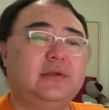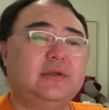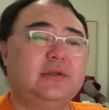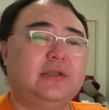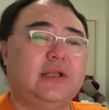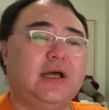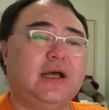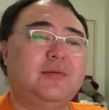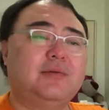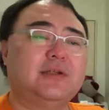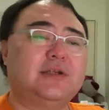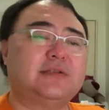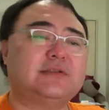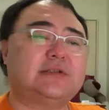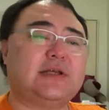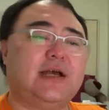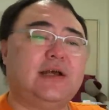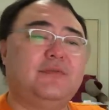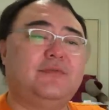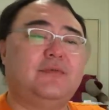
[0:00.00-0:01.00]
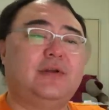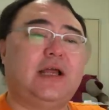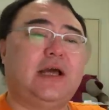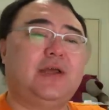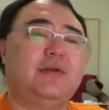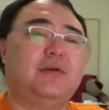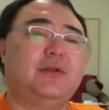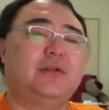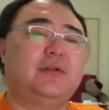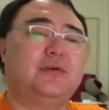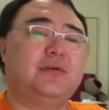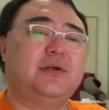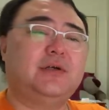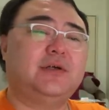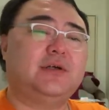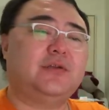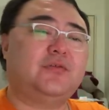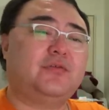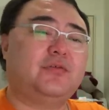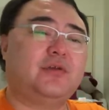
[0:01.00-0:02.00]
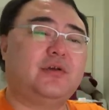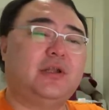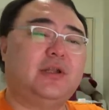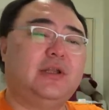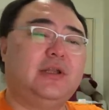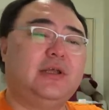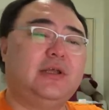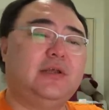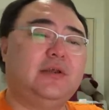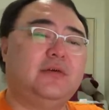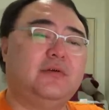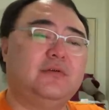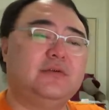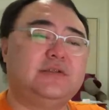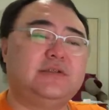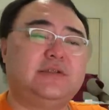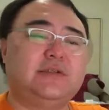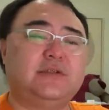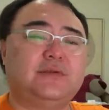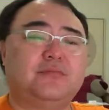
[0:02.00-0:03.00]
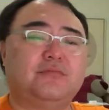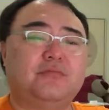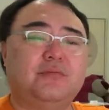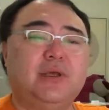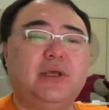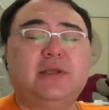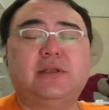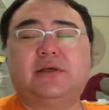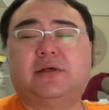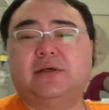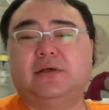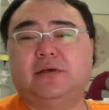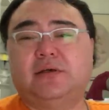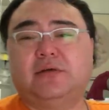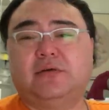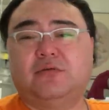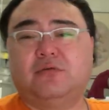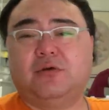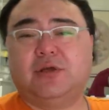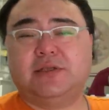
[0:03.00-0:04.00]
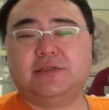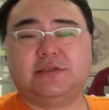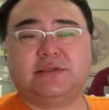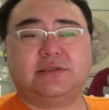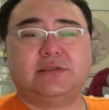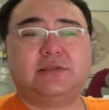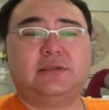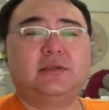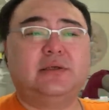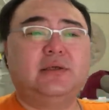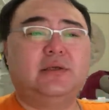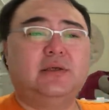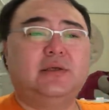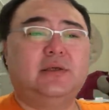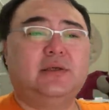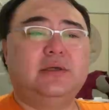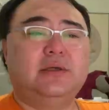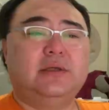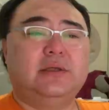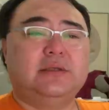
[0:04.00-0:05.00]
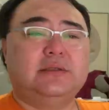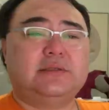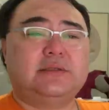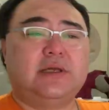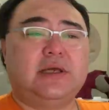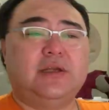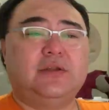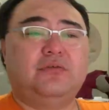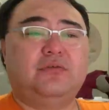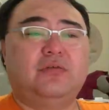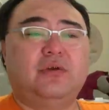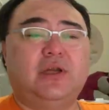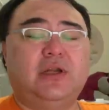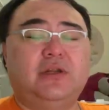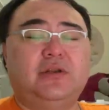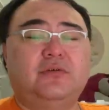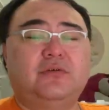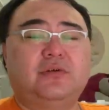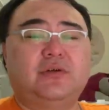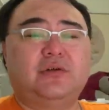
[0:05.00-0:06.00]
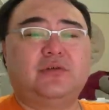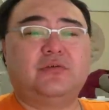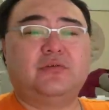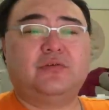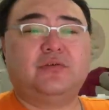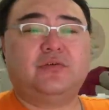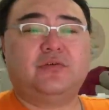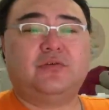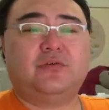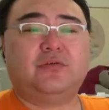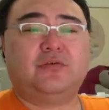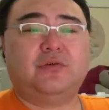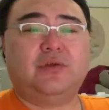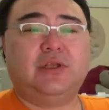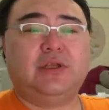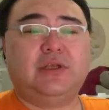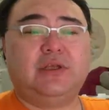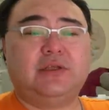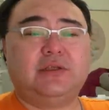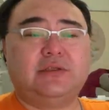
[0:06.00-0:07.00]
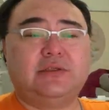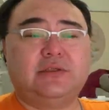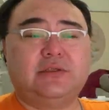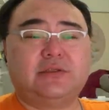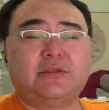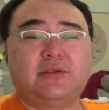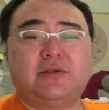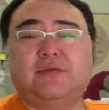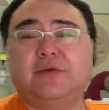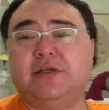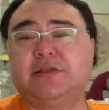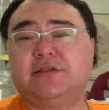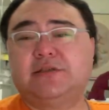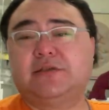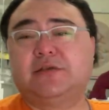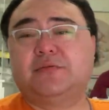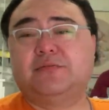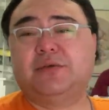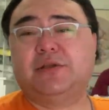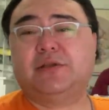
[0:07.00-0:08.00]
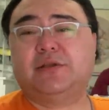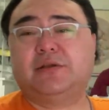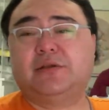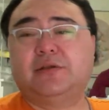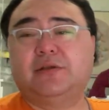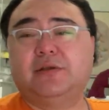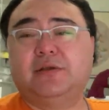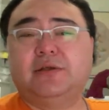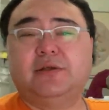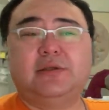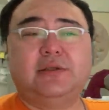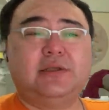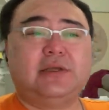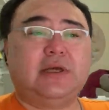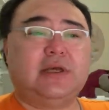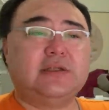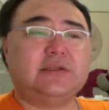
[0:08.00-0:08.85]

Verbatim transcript: 他们的财富来源都和权力有紧密的关系，在权力斗争中就容易成为牺牲品。你看，